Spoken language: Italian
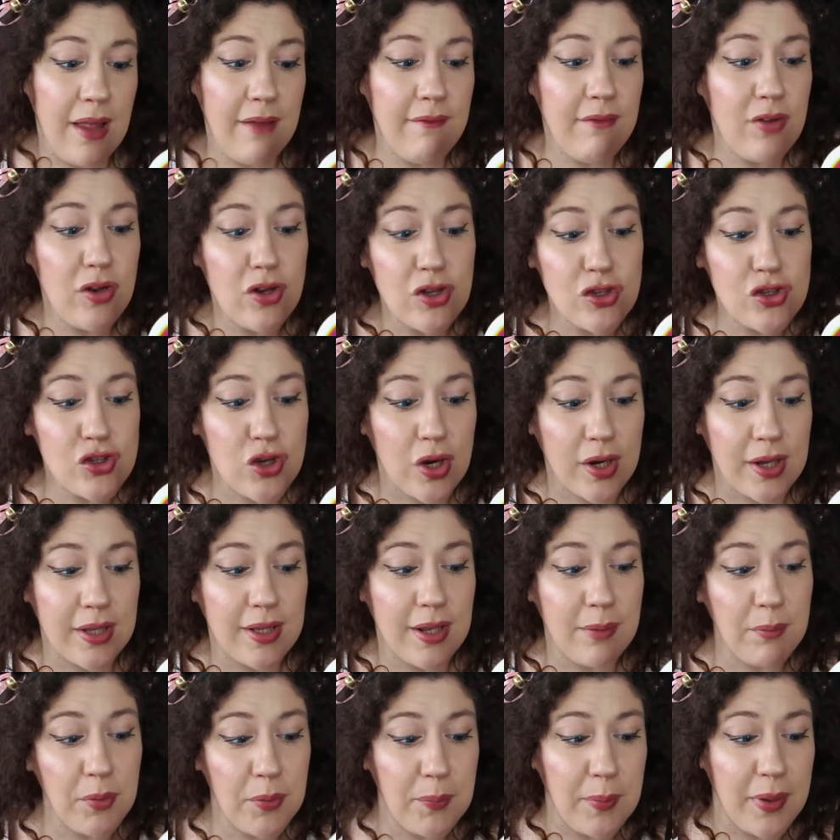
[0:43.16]
i videogiochi
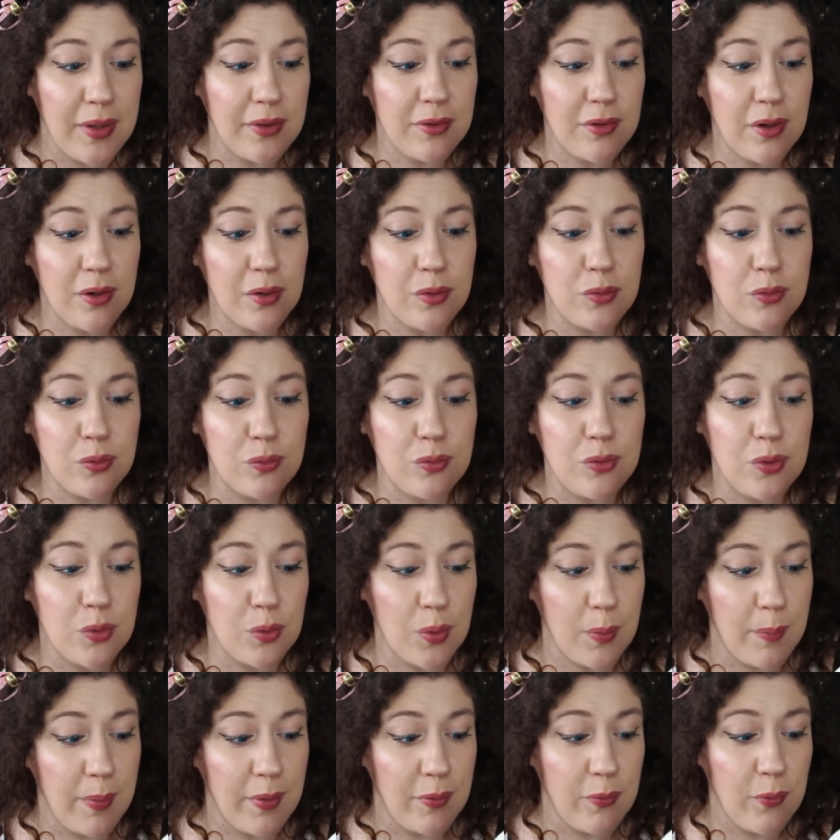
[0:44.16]
del momento hanno tutti
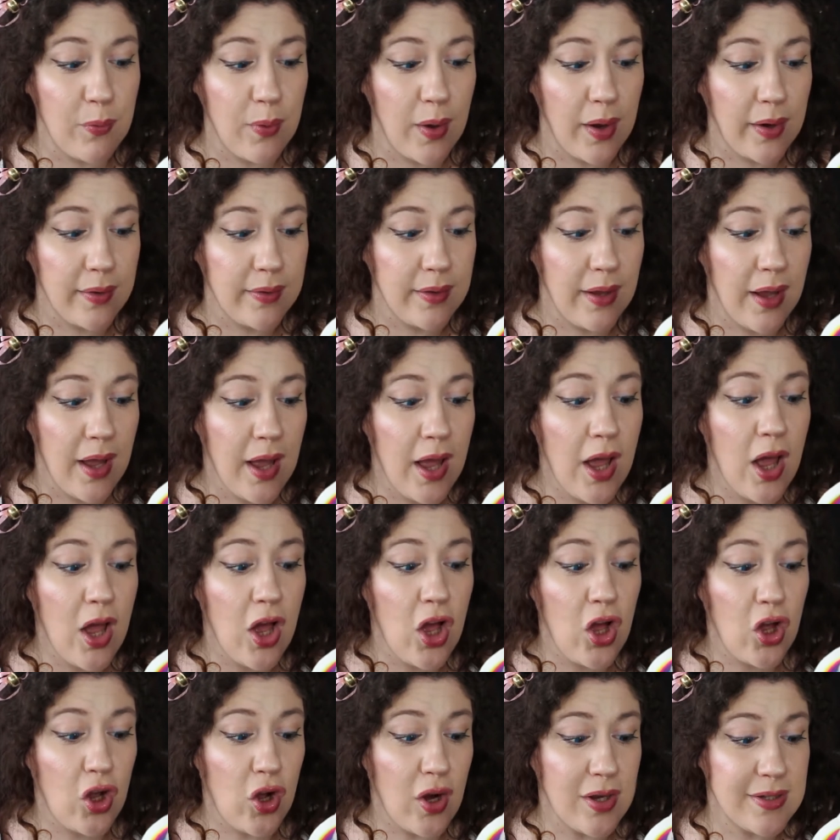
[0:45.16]
un open world
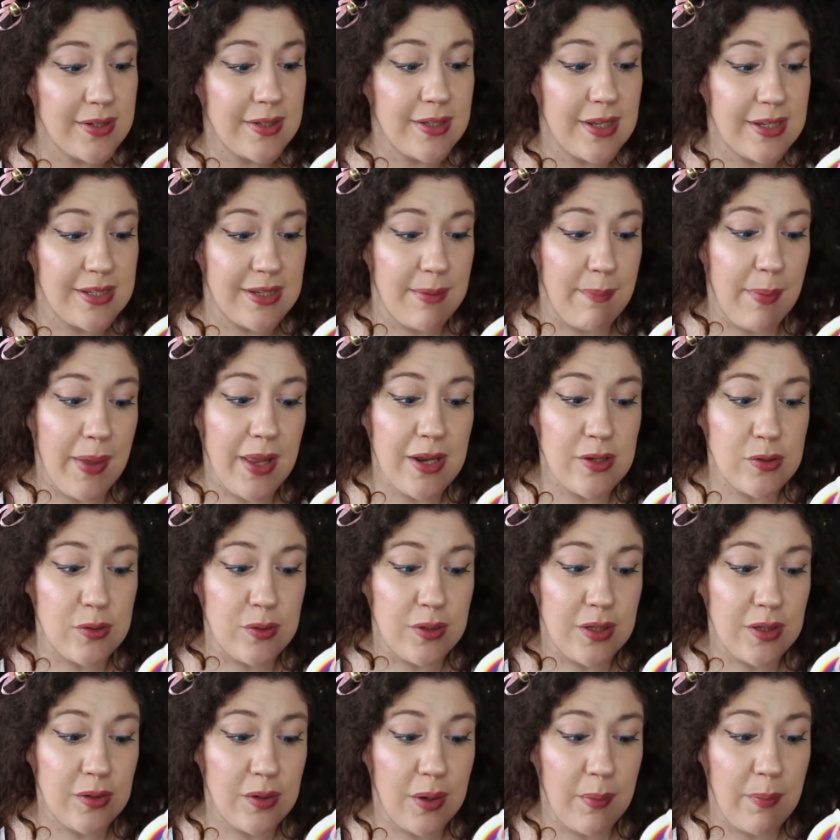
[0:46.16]
cose da sapere
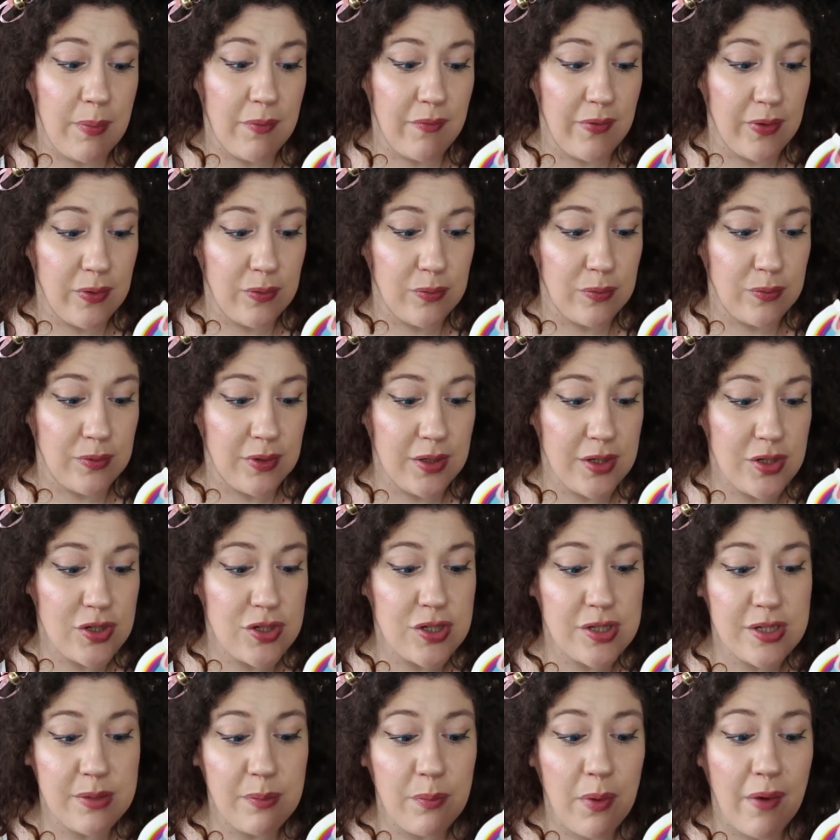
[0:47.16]
sui titoli più venduti,
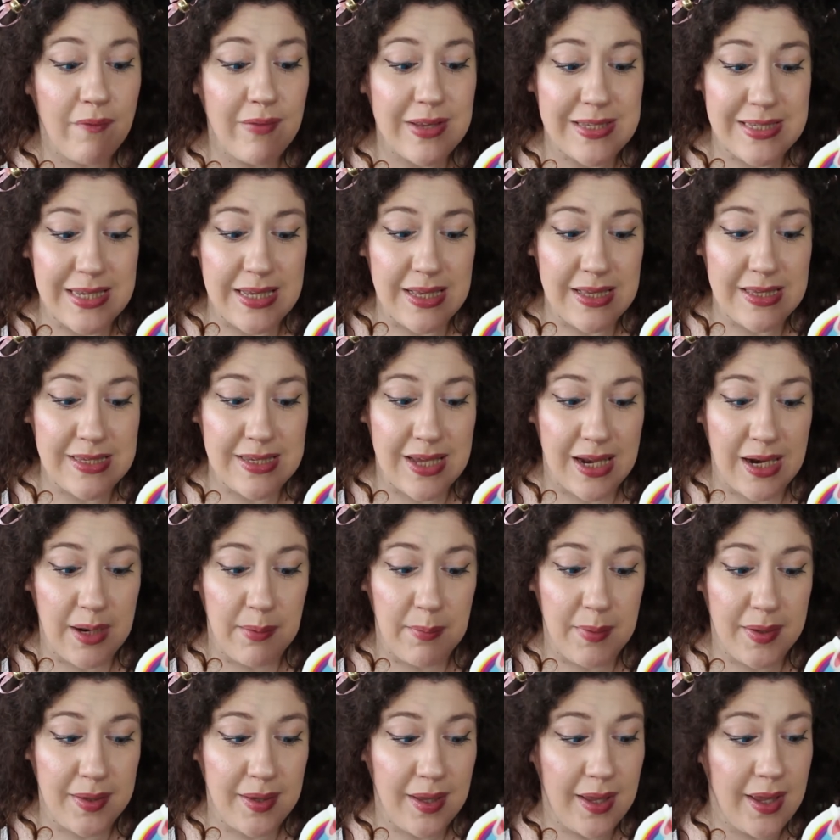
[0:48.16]
ci si muove senza
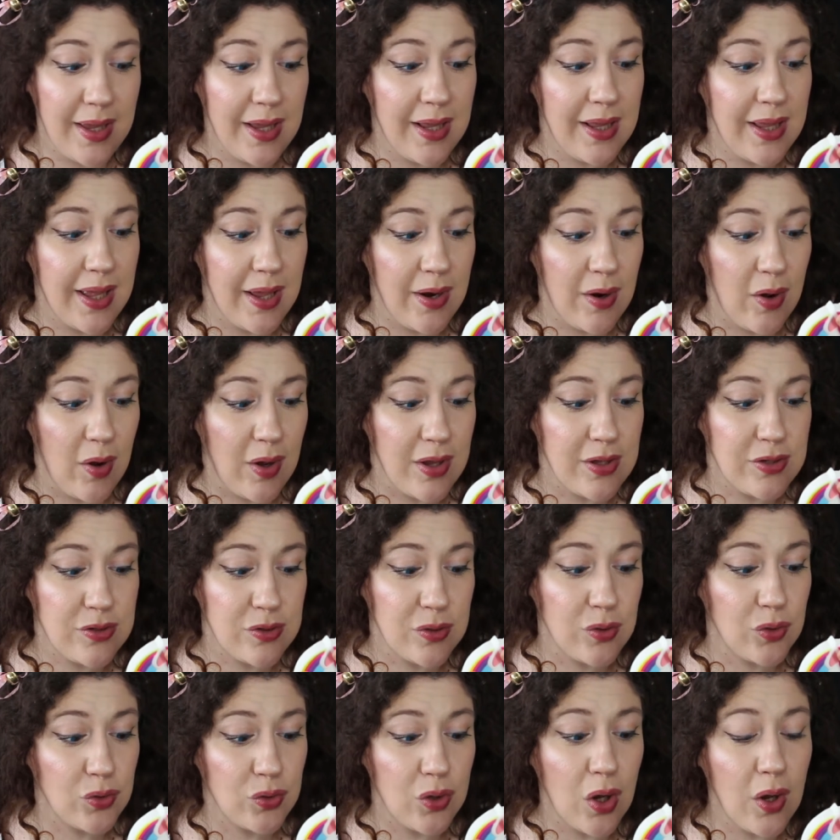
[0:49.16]
limiti, gli eroi
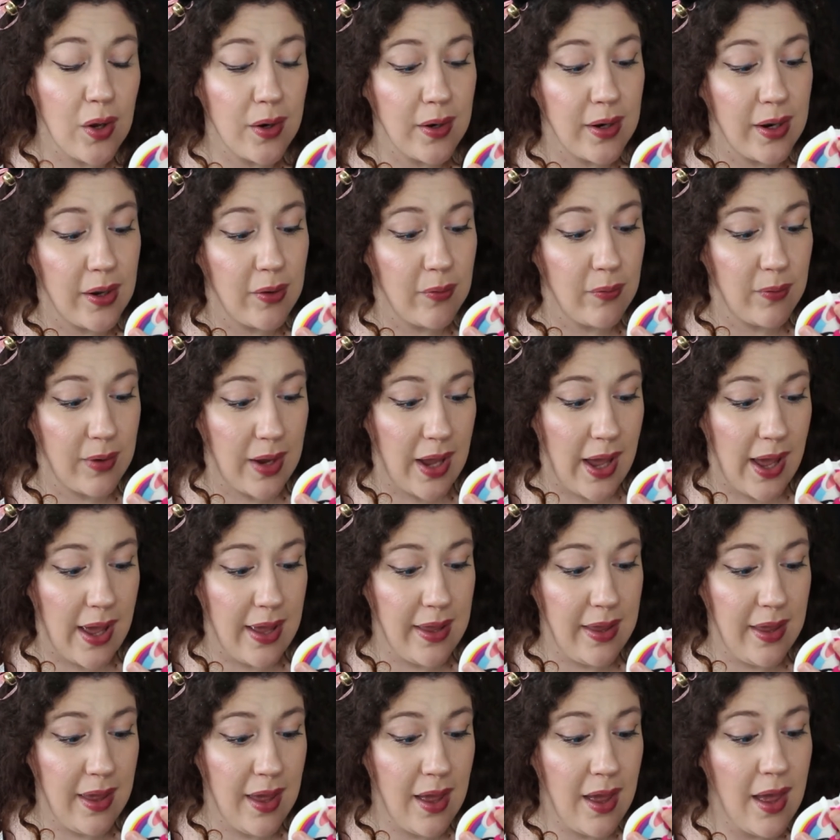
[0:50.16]
sono donne o
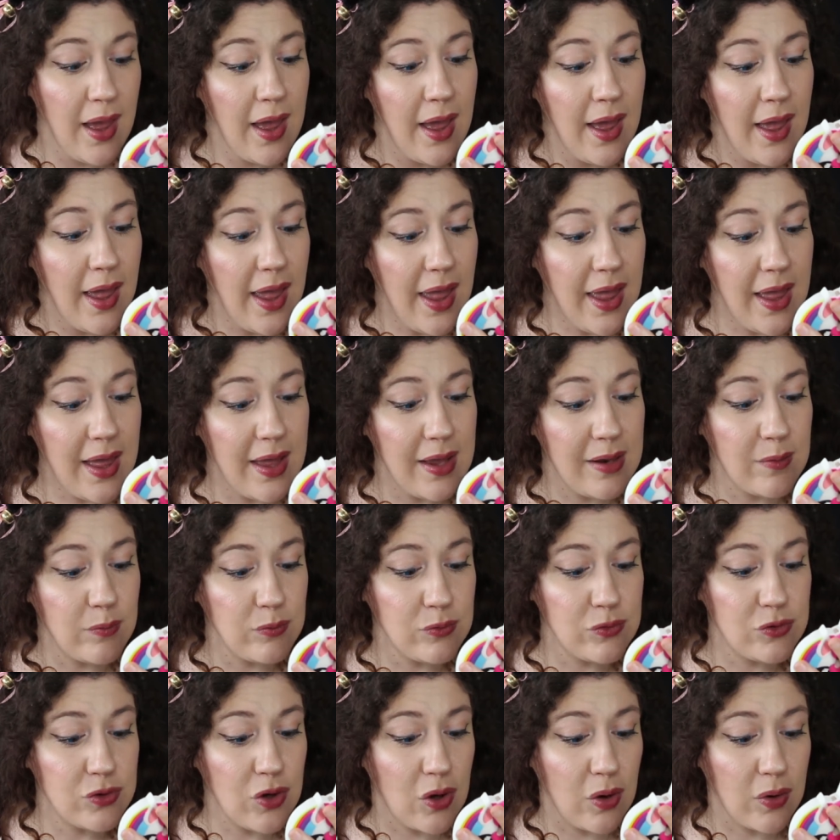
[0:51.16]
gay e
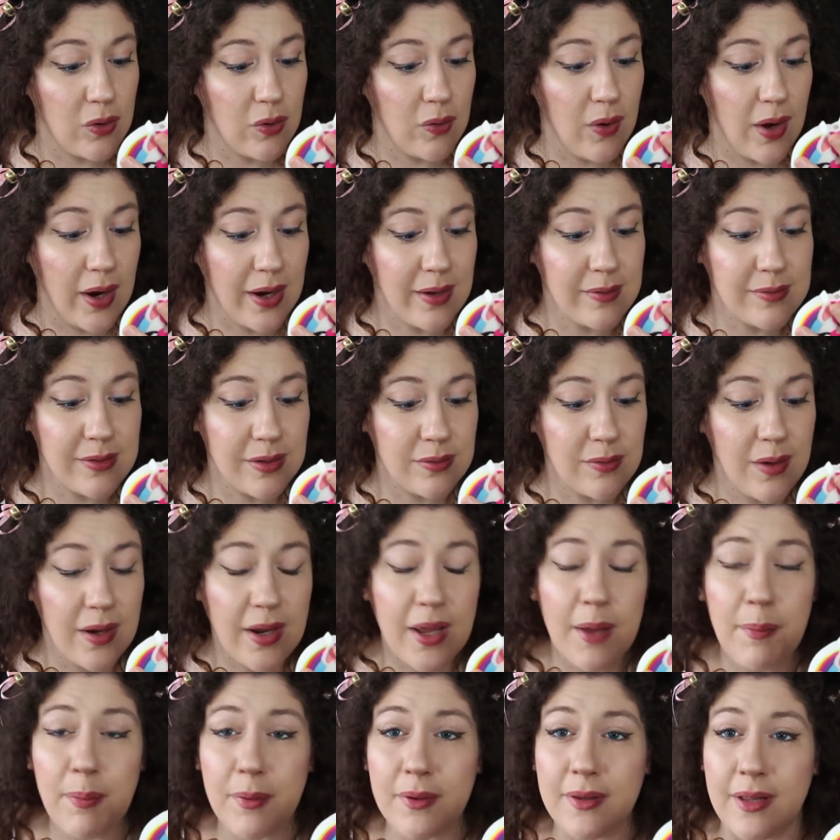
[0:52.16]
un gioco ha causato
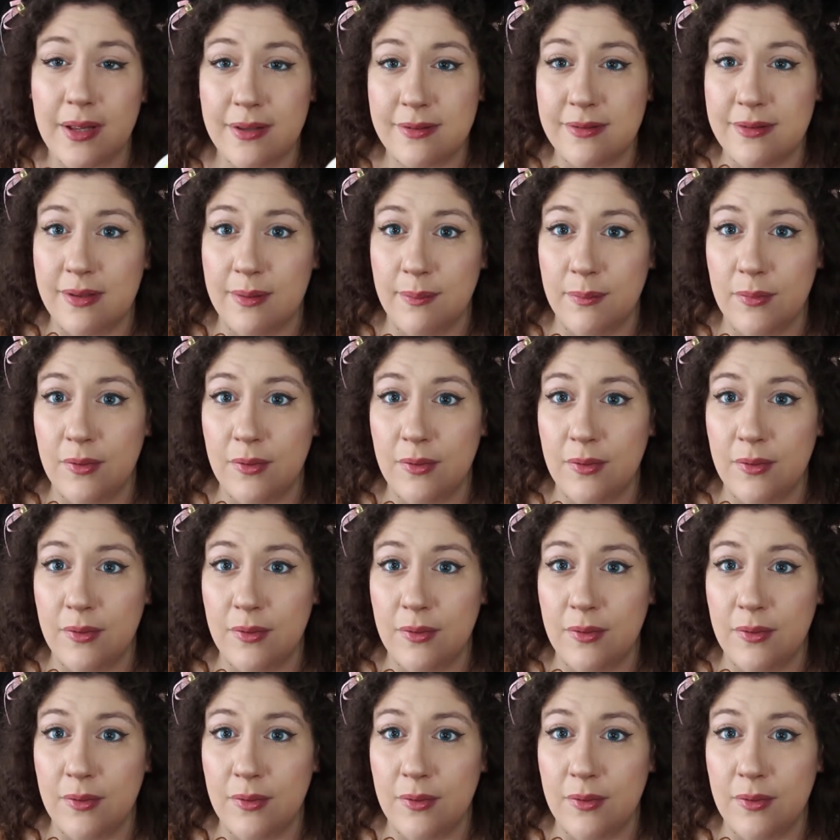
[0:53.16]
anche proteste in